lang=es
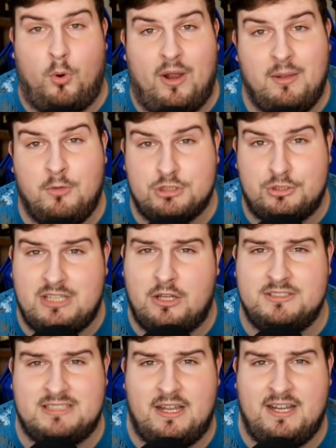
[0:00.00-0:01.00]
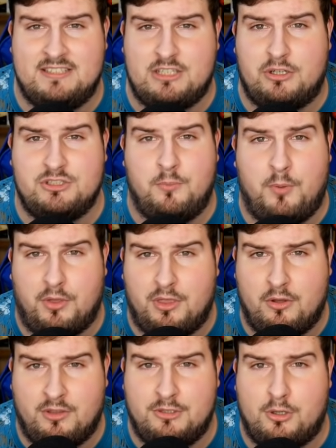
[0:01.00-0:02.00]
hemos optado en esta ocasión por
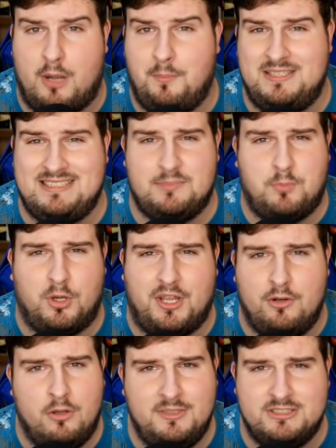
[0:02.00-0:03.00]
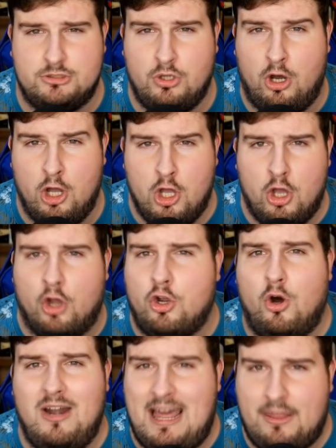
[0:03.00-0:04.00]
cinco centrocampistas porque no he visto
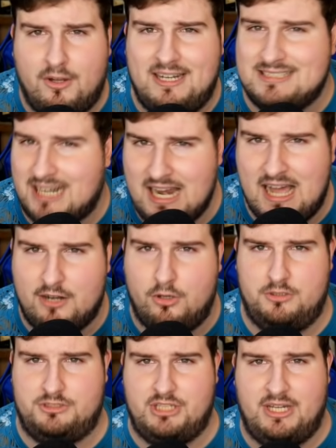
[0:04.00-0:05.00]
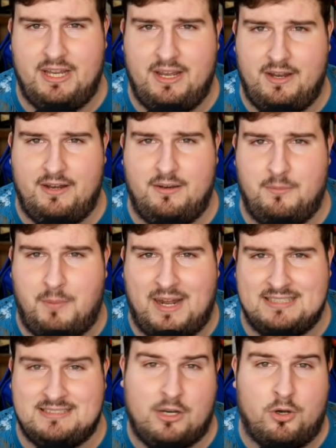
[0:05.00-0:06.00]
goleadores claros
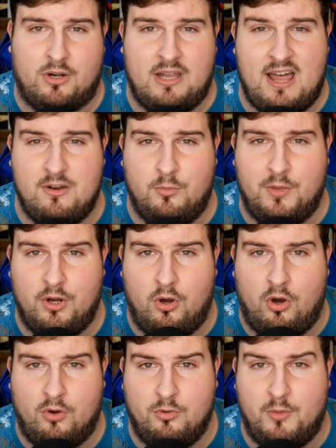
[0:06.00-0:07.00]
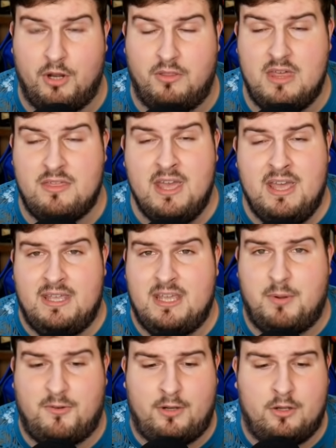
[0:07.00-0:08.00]
para esta jornada número, número 10 y
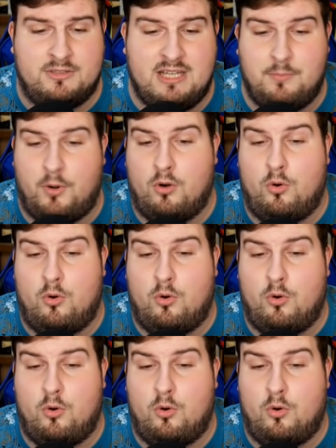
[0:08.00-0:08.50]
he preferido optar por